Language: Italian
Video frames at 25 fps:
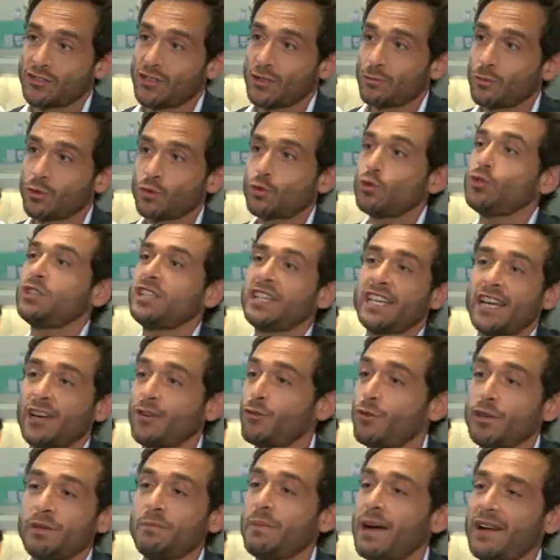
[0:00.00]
siamo tutti
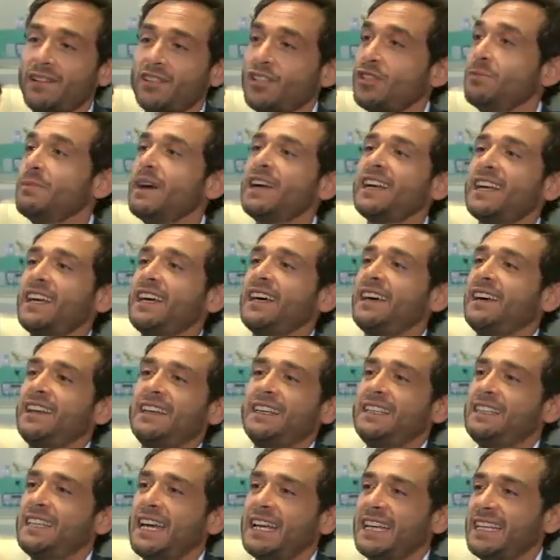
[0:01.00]
qui, ma ci manca
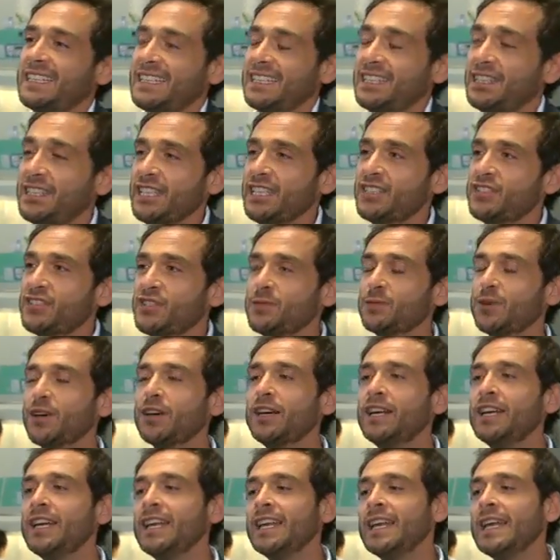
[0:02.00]
l'Italia
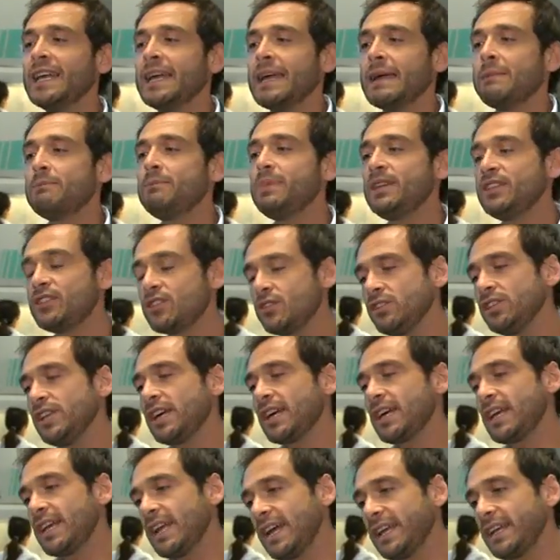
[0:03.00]
tantissimo.
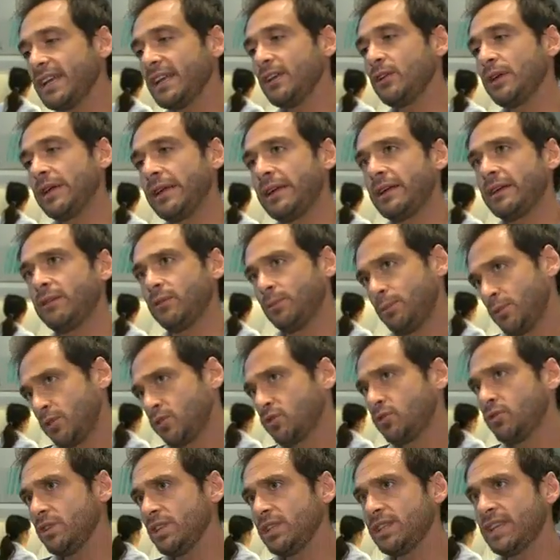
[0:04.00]
Bisogna creare le
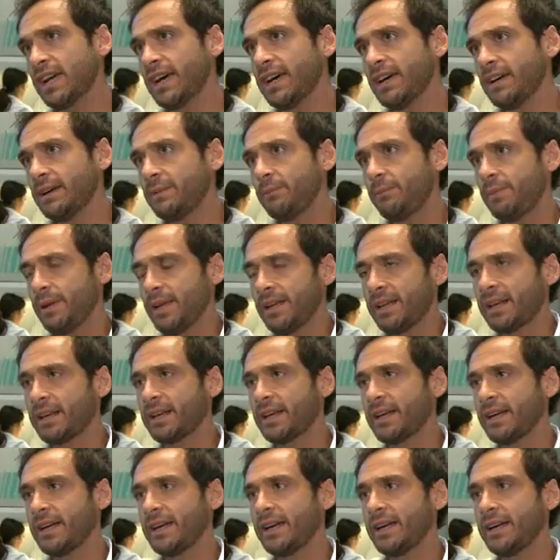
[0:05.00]
opportunità per
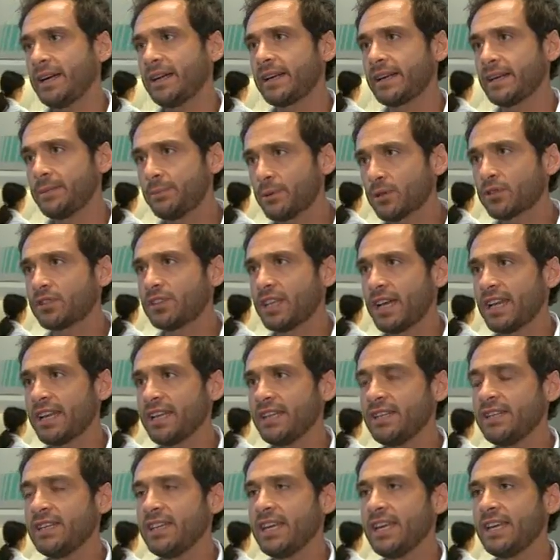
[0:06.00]
uh, riportare
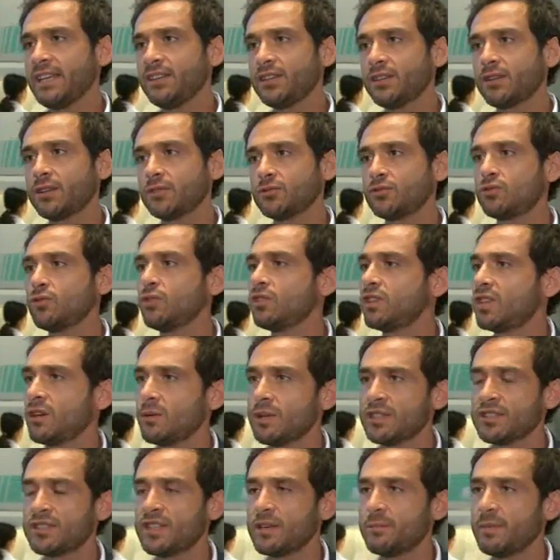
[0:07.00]
indietro per tutte esempio,
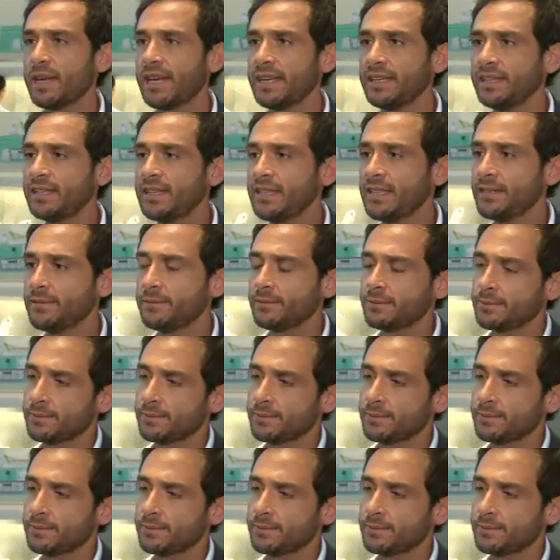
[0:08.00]
queste lei, lenti. Lei